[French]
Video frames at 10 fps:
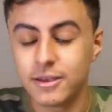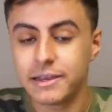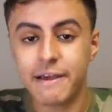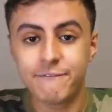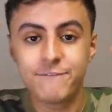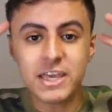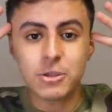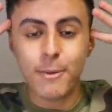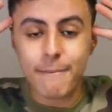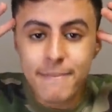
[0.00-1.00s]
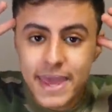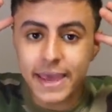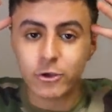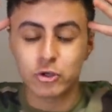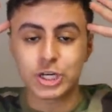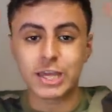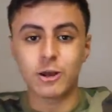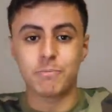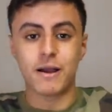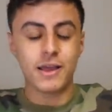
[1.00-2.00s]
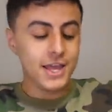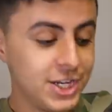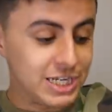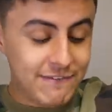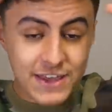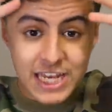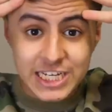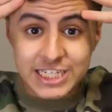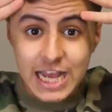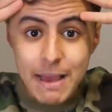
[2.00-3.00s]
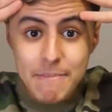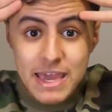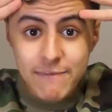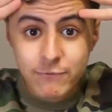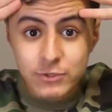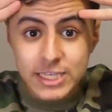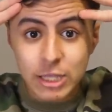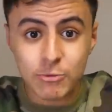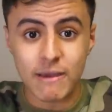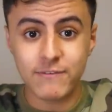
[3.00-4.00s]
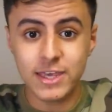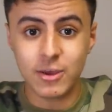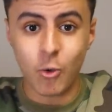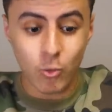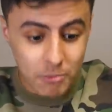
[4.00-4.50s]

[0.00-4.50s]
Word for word: La vie de ma mère, que je rigole pas. J'avais jamais vu ça de ma vie, gros.